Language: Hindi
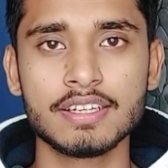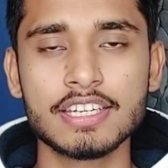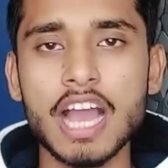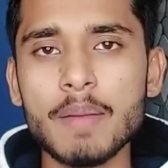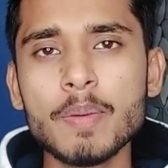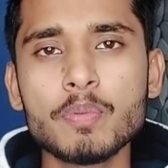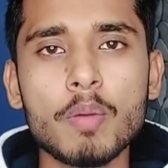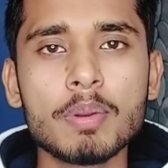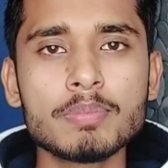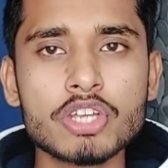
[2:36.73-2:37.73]
यहाँ पे
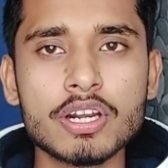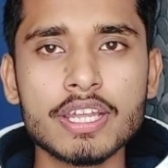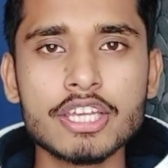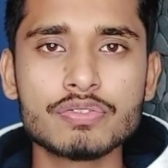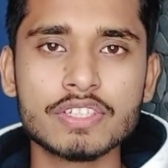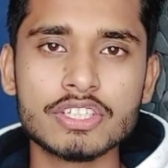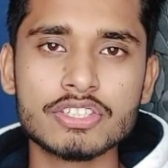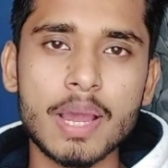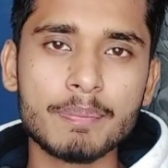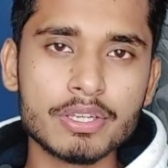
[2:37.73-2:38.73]
प्रॉब्लम चल रही है इस वजह
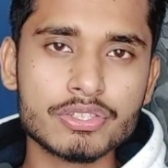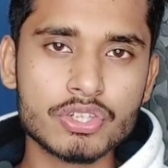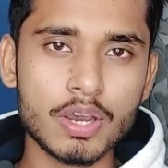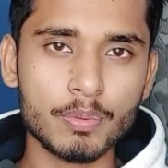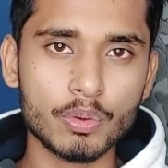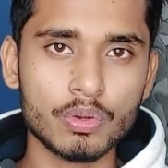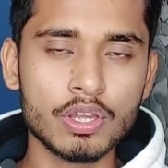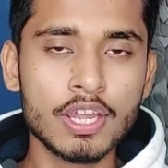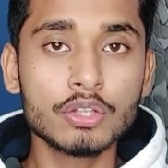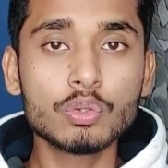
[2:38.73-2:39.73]
से आप डिस्टर्ब हो
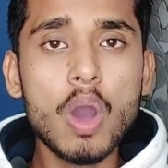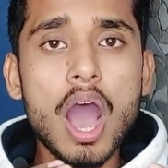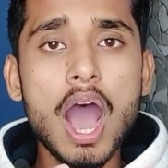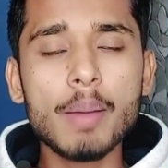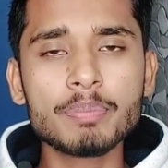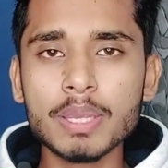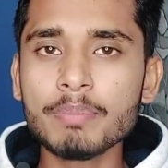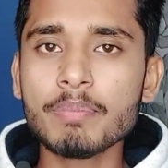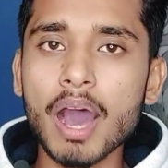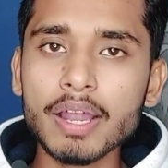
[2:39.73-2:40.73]
तो आप ये
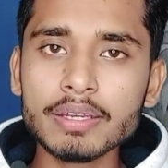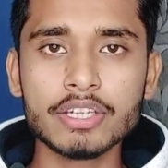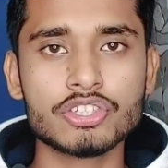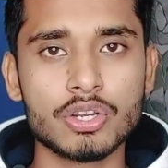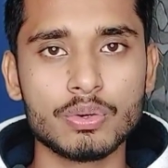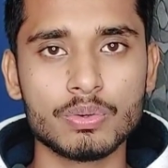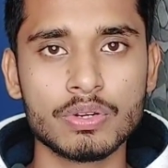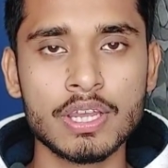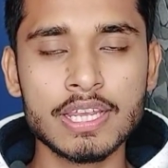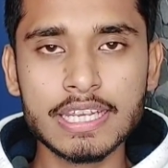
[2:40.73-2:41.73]
मान के चलो
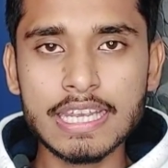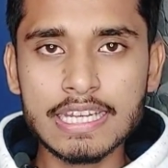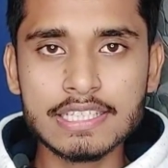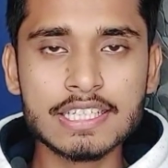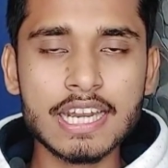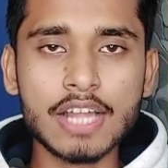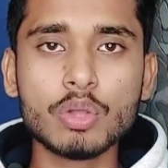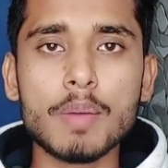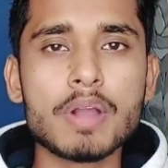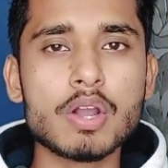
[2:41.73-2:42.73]
कि इससे ना
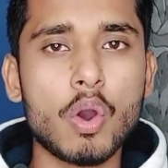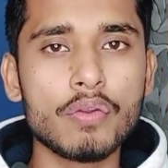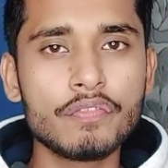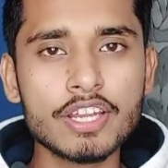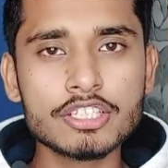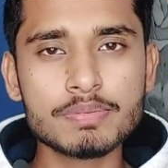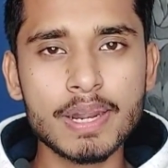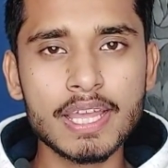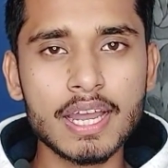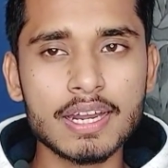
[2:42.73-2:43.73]
तो आपका कॉन्फिडेंस
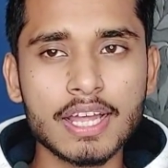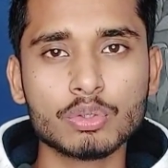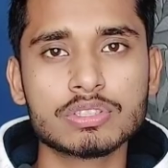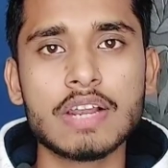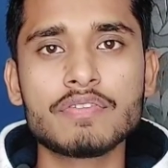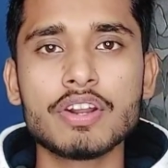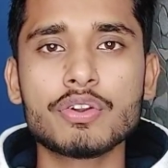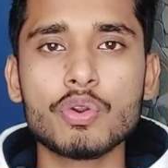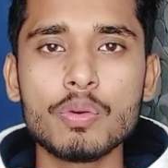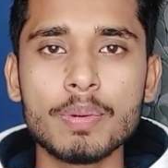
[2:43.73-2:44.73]
बढ़ेगा ना तो सेल्फ
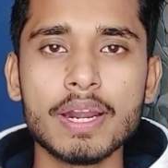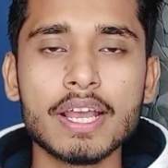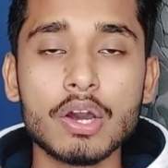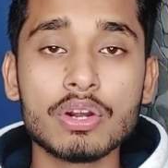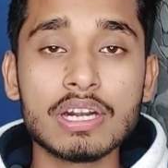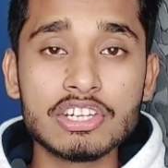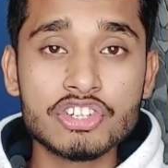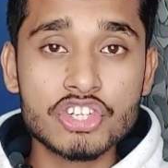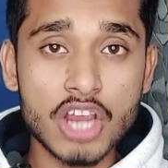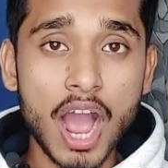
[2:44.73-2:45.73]
कंट्रोल बढ़ेगा और
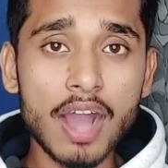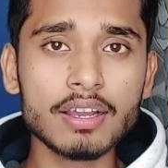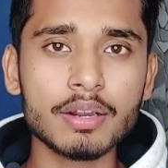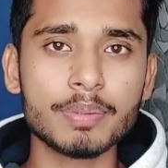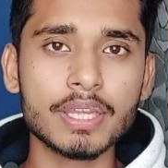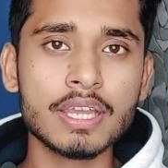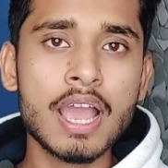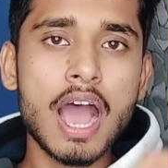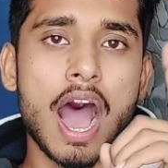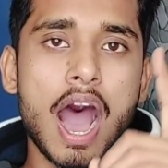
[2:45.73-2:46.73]
चाह कर भी
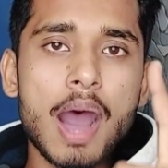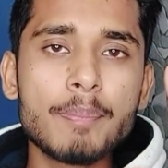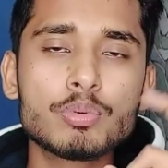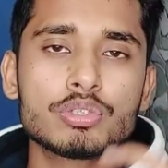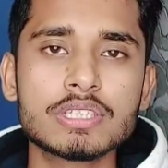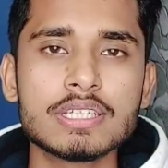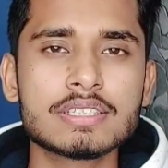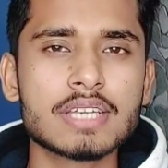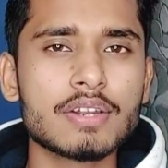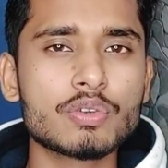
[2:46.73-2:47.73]
आप उस
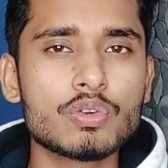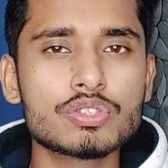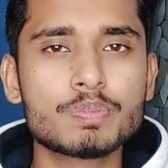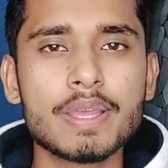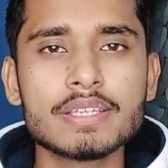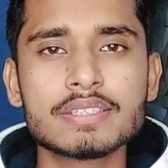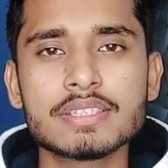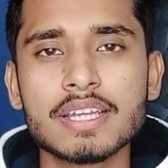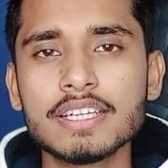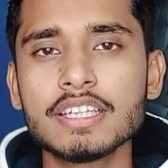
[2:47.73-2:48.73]
इंसान को स्पेस
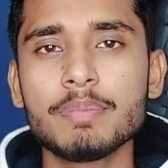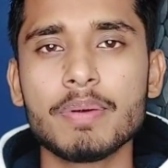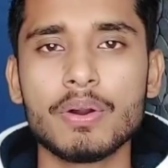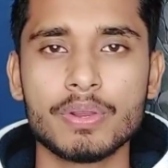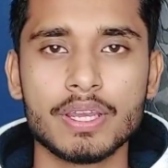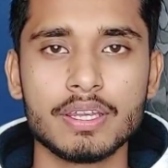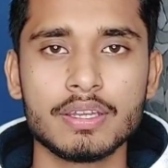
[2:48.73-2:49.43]
नहीं दे पाओगे